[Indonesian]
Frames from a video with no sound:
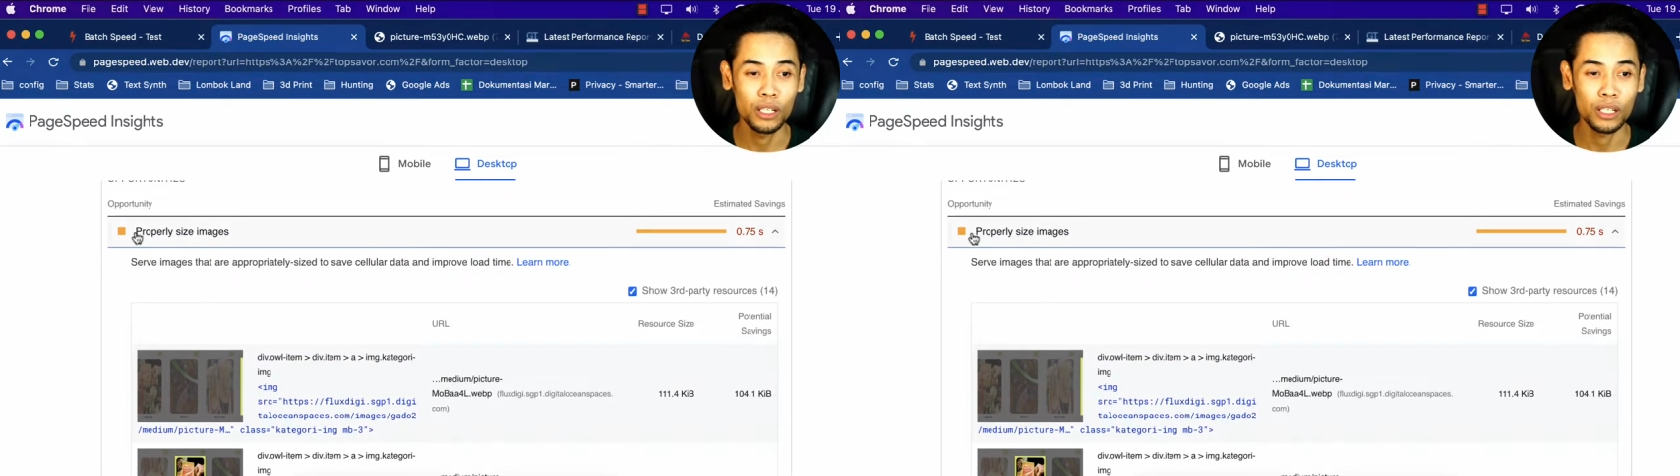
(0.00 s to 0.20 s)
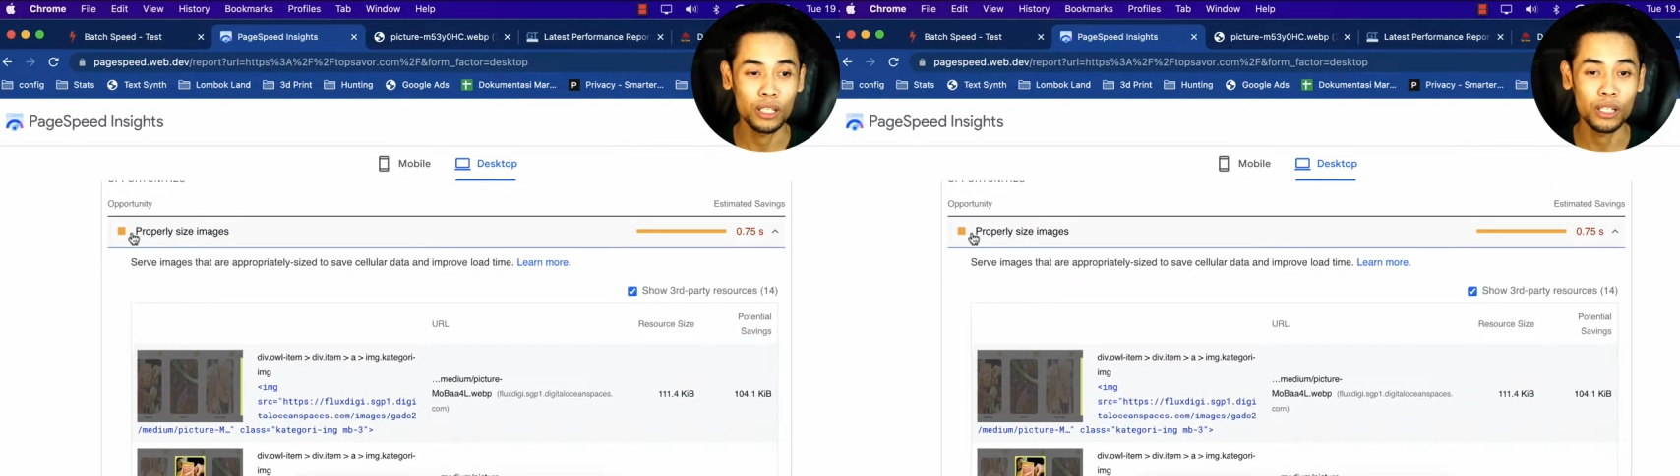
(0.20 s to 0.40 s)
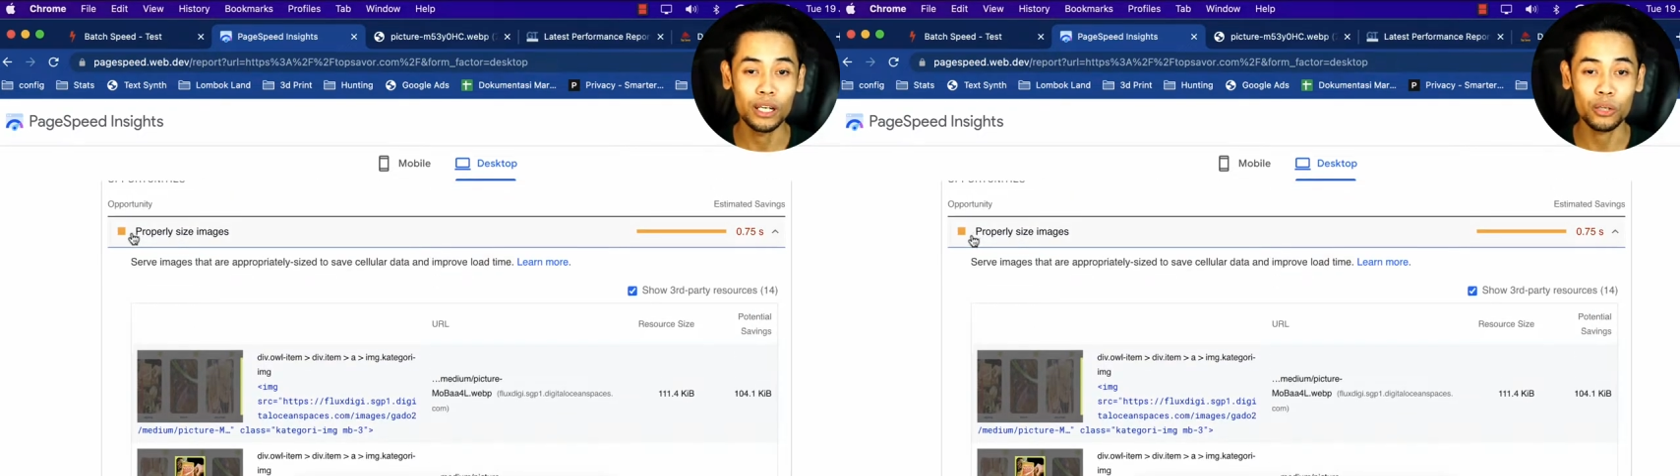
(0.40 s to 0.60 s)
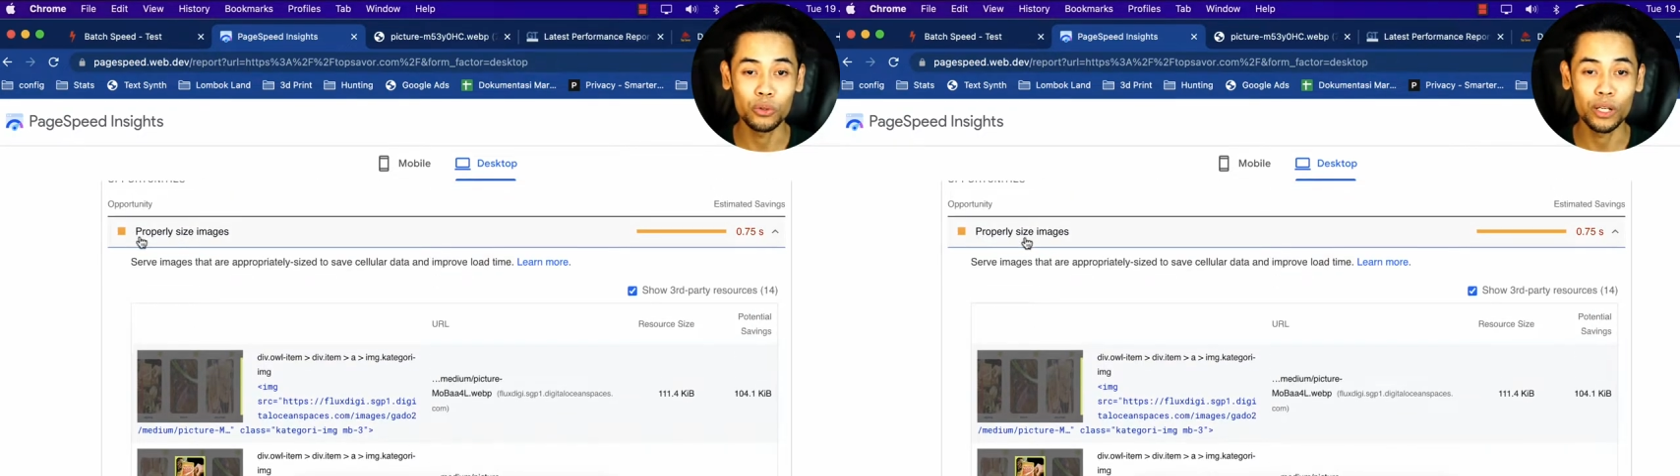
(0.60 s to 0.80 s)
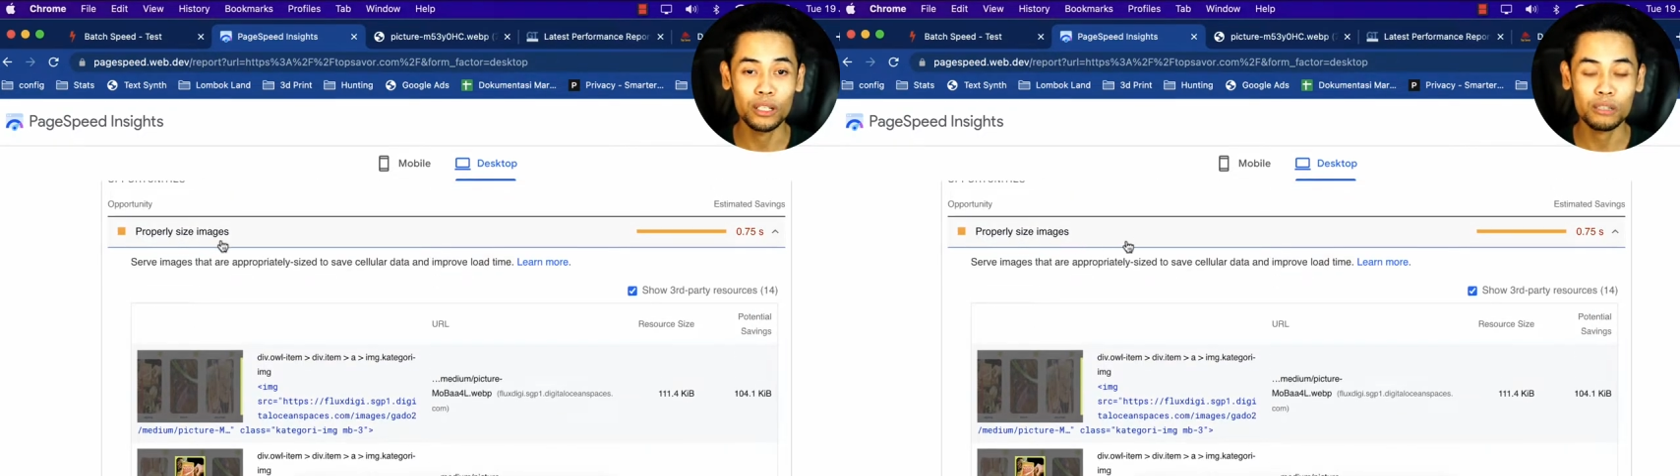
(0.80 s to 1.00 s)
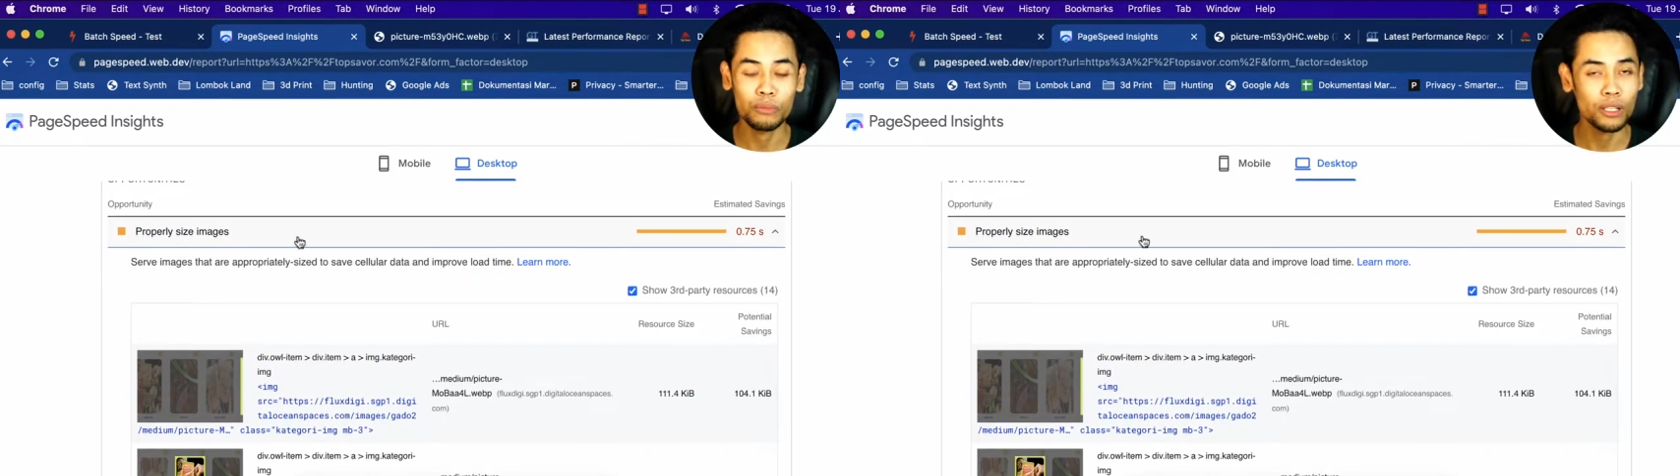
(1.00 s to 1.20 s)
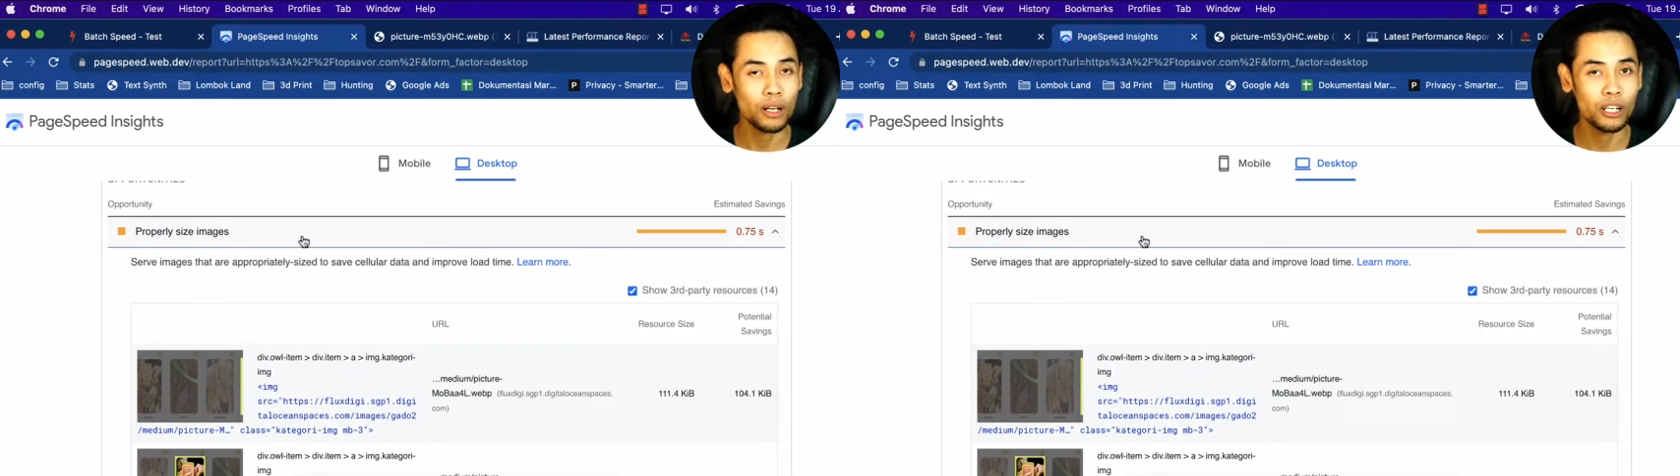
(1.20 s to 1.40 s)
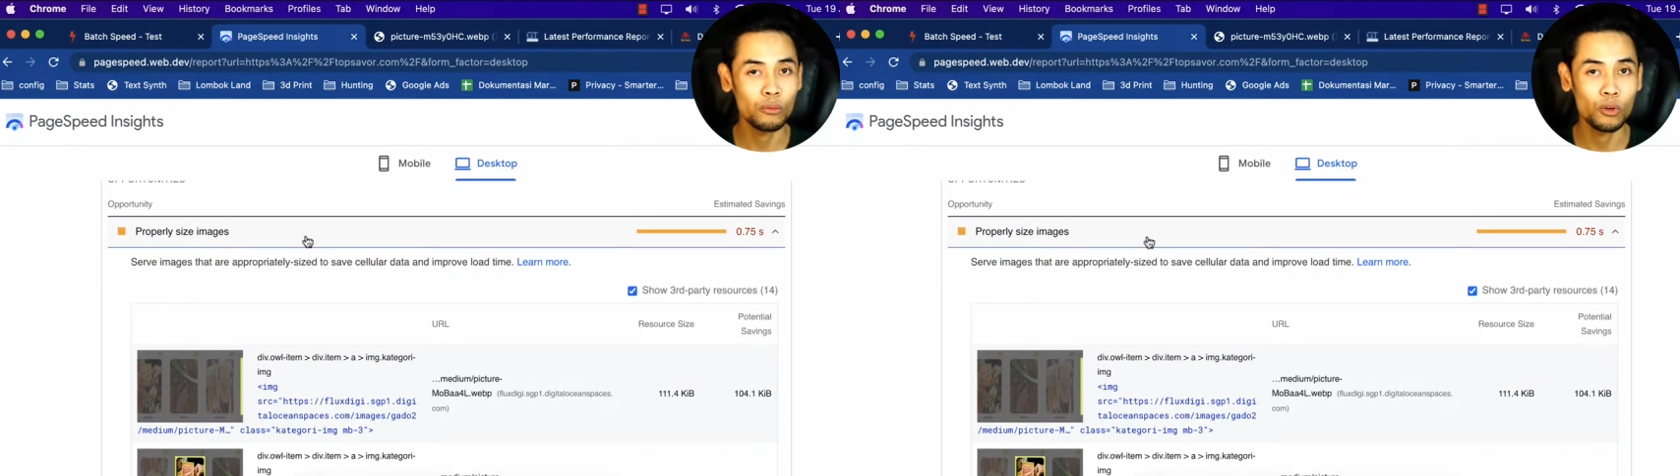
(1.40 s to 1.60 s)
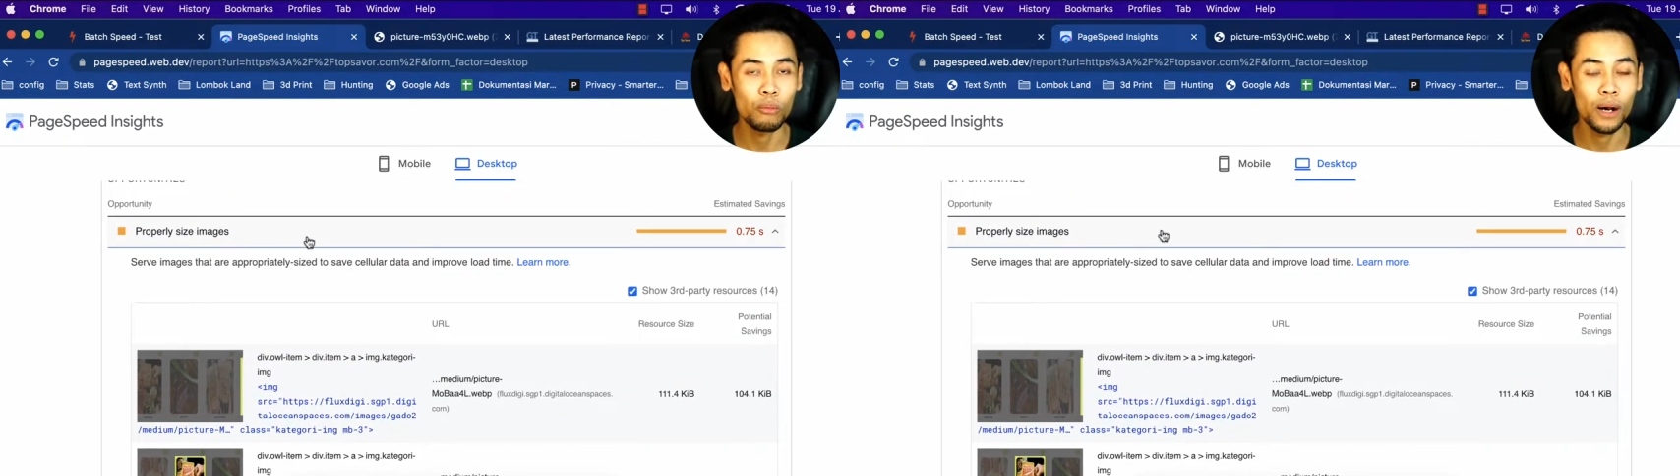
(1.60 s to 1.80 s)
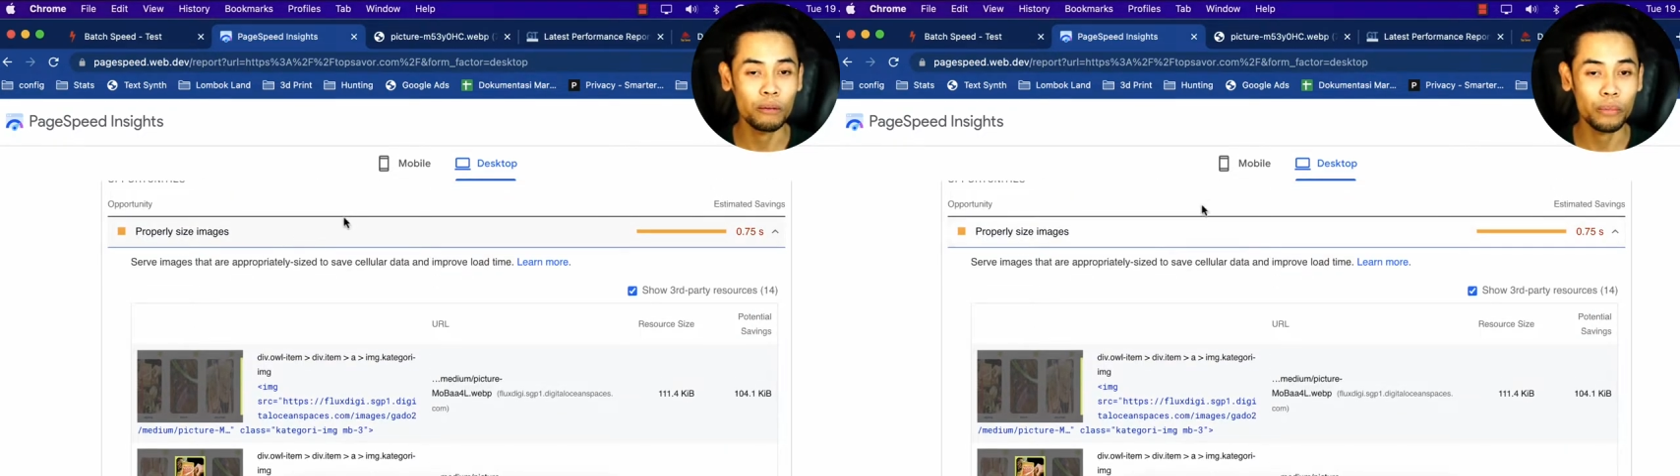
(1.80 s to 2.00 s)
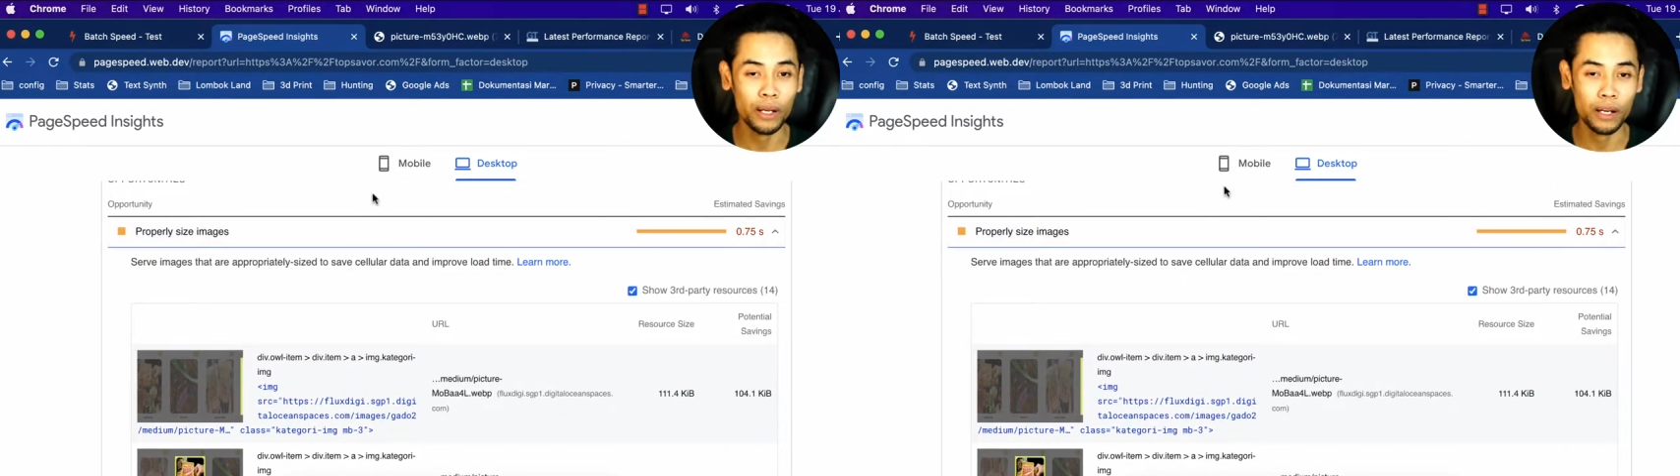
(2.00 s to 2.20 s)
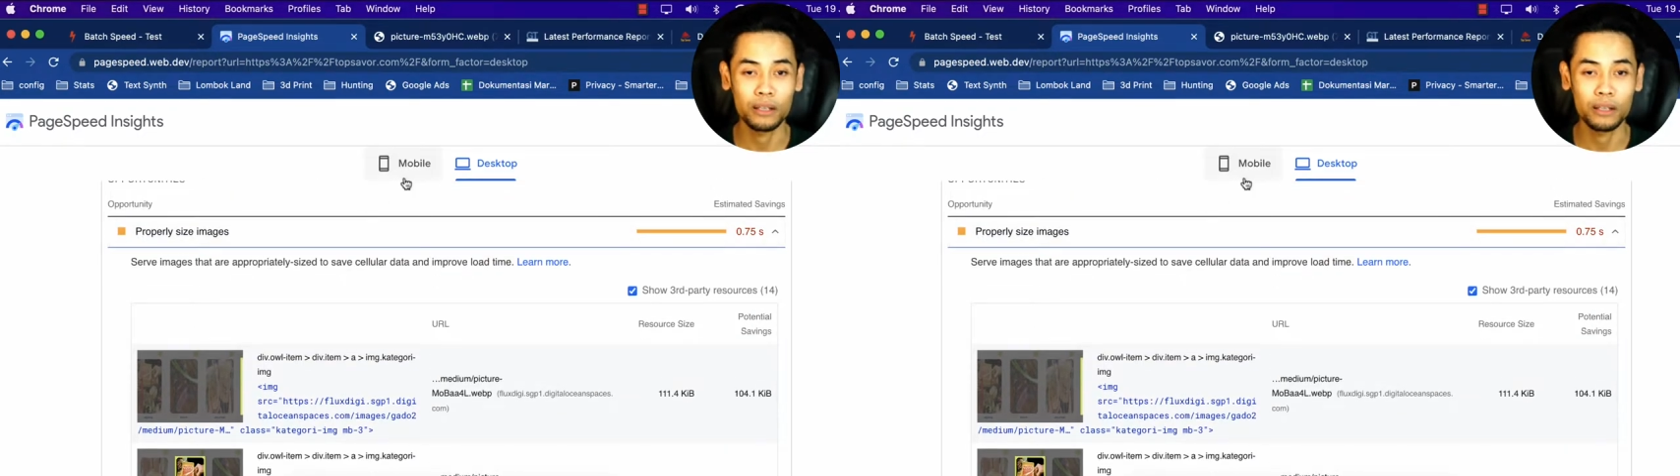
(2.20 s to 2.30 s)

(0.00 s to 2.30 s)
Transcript: ini dia kuning sementara di mobile merah.